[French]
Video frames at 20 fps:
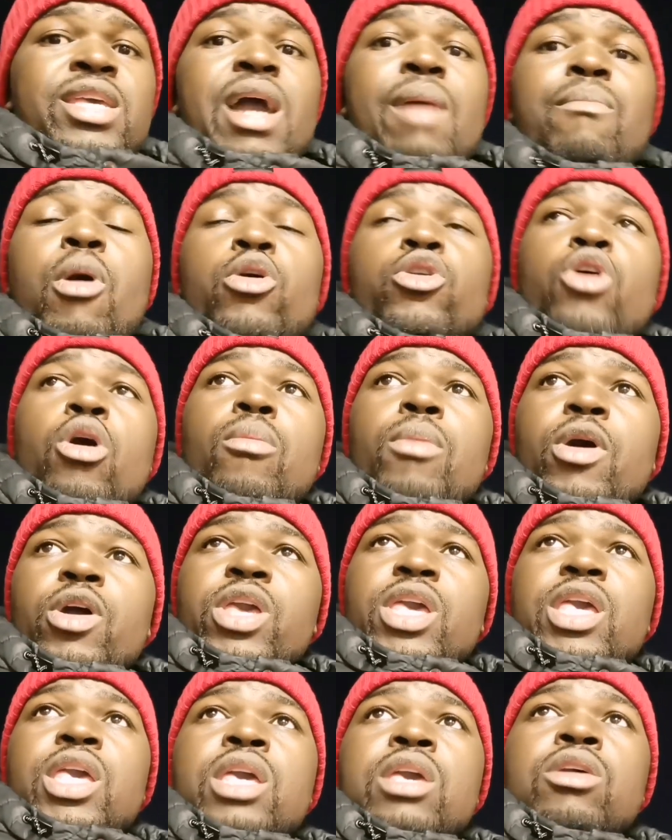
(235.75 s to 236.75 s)
Il y a bon
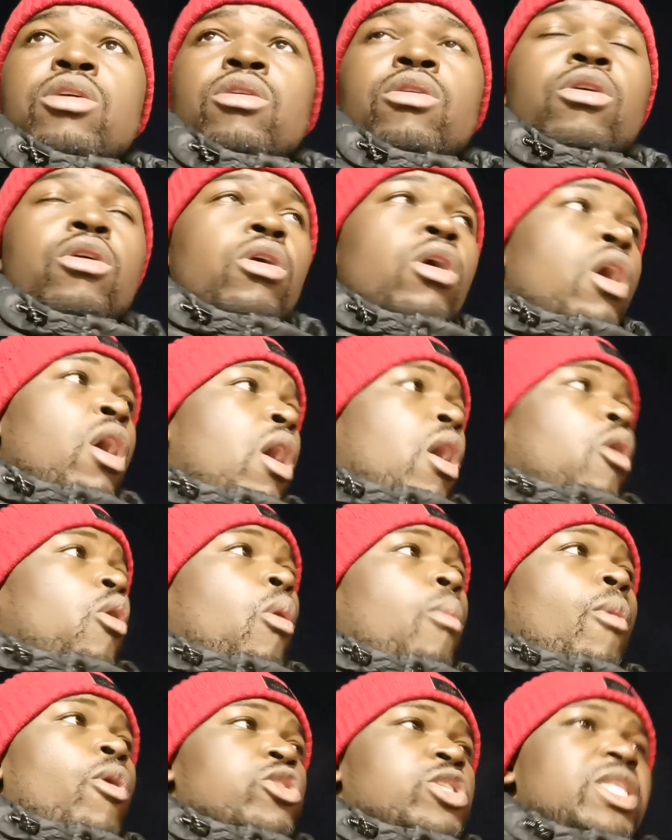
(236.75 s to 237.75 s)
nombre qui euh,
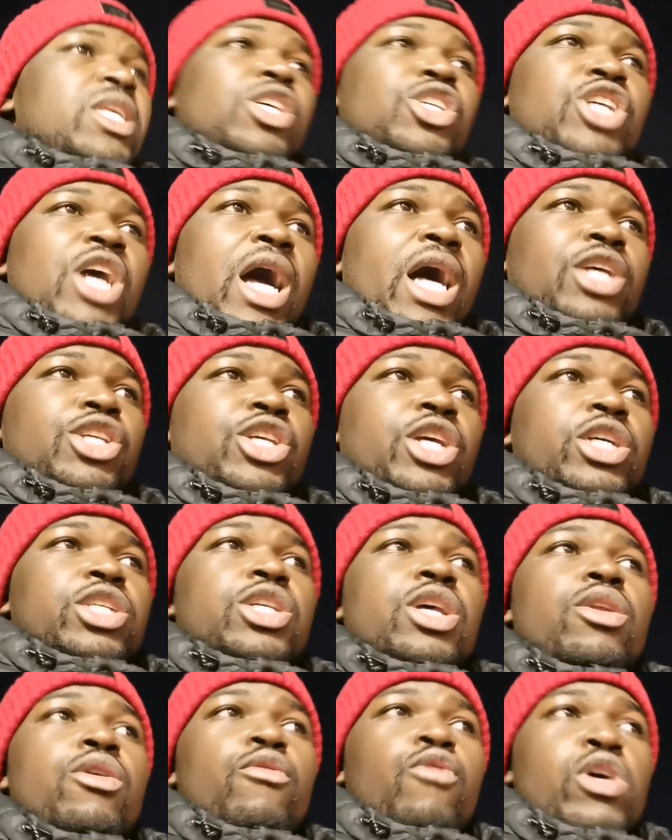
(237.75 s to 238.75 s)
commencent déjà à
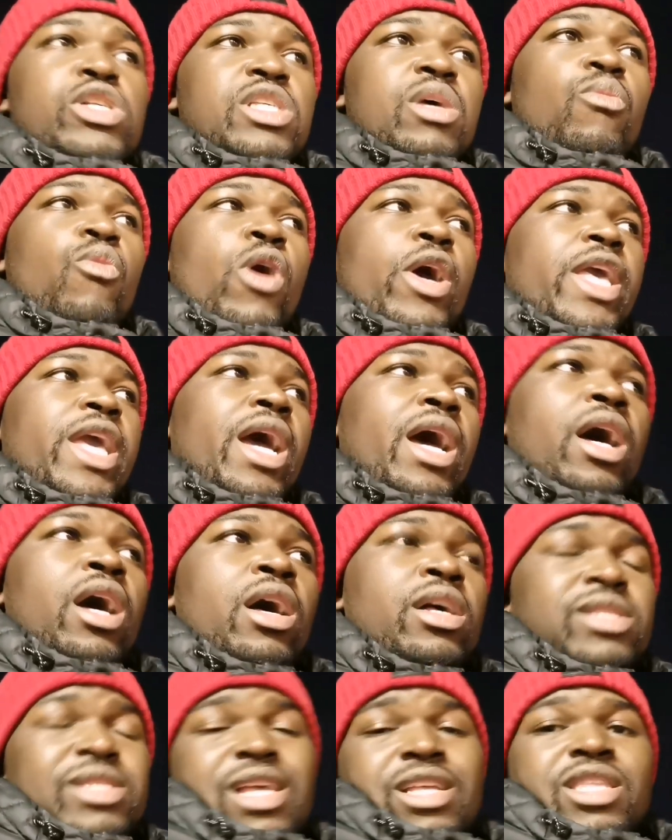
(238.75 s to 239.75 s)
chercher des voies et
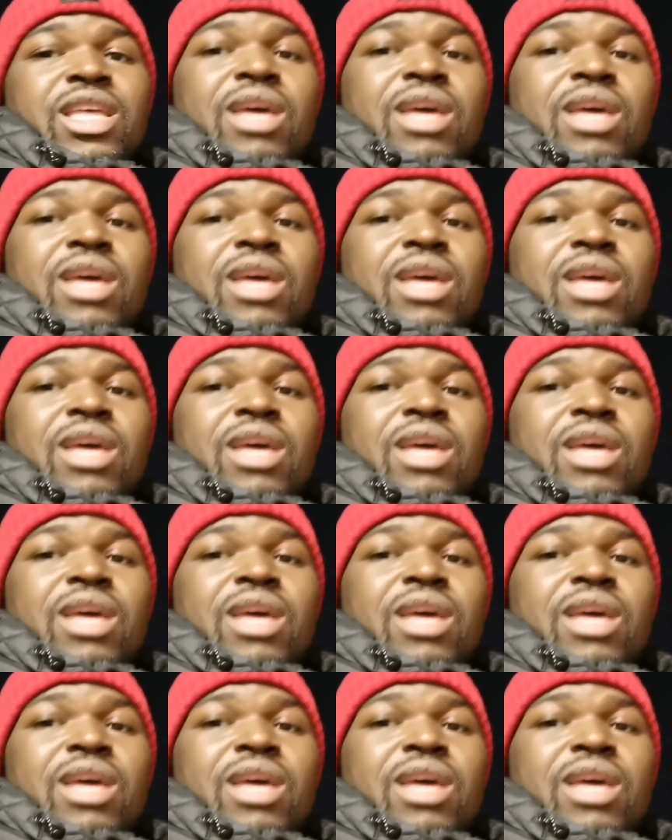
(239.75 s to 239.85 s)
moyens,